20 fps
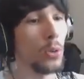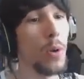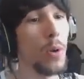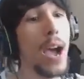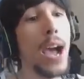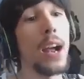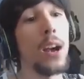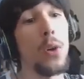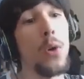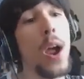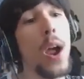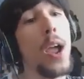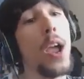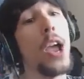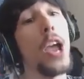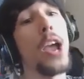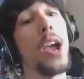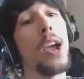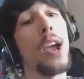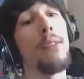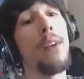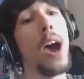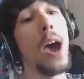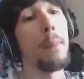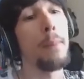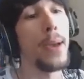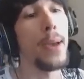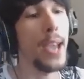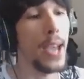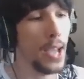qua! uè,
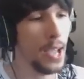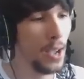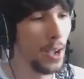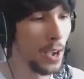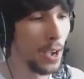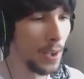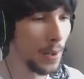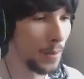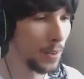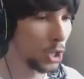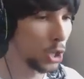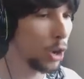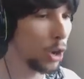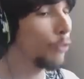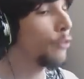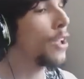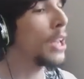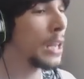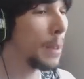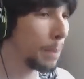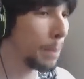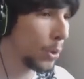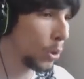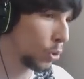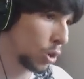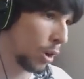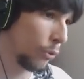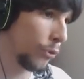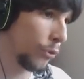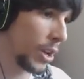vabbè. Soffia di
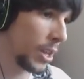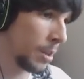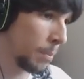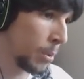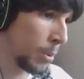più, soffia di